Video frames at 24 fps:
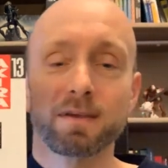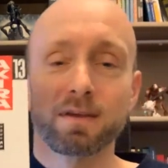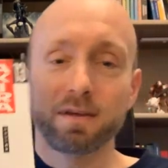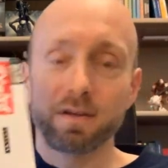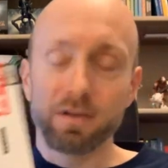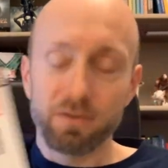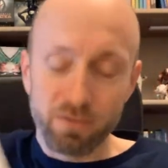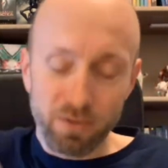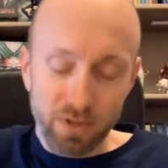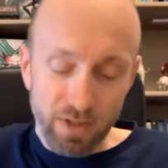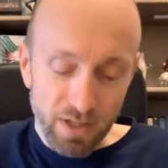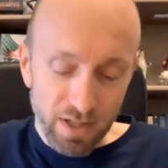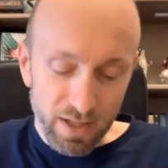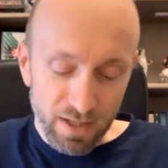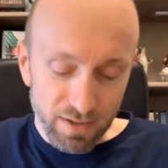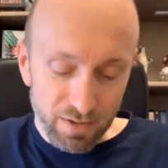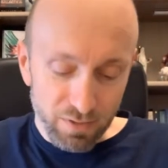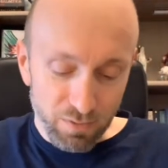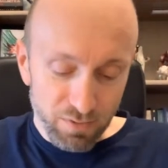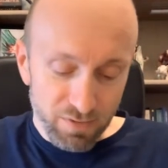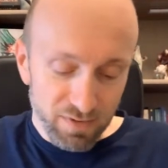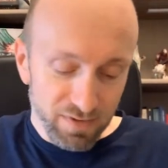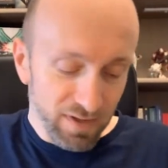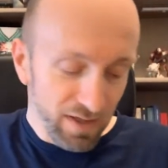Voilà,
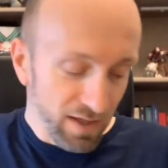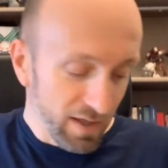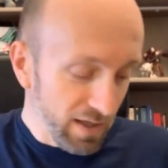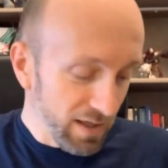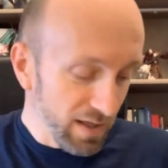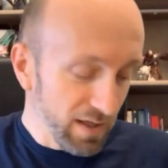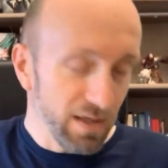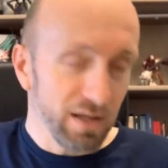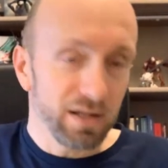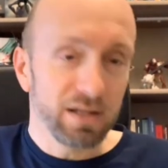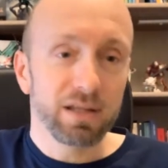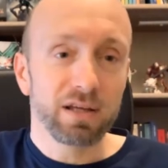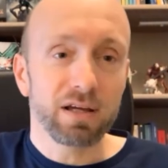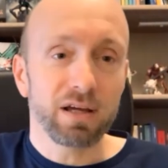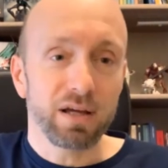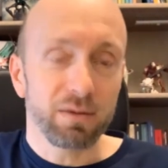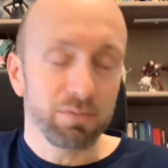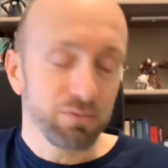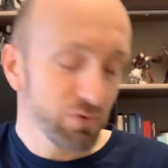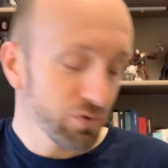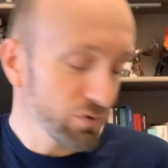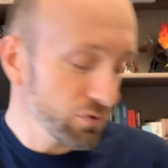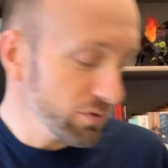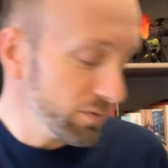donc ça à lire
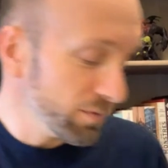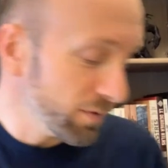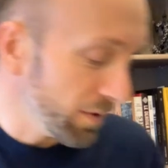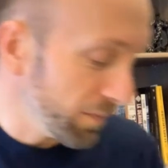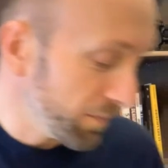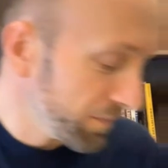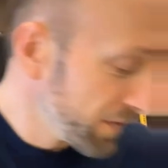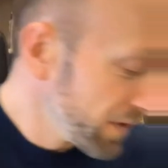absolument.